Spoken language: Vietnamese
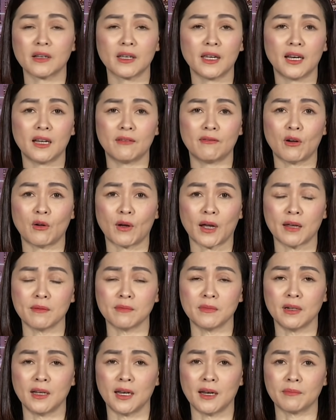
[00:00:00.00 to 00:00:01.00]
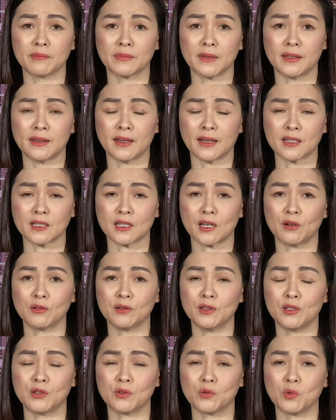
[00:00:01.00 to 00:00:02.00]
nghĩa là vào ngày 15 tây tháng 6
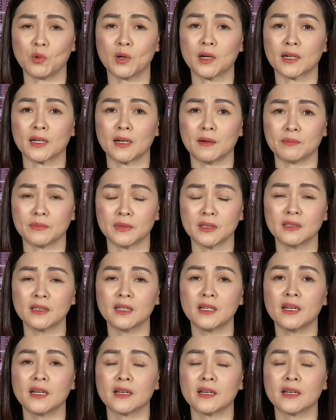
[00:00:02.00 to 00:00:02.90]
thì Trung Quốc lập tức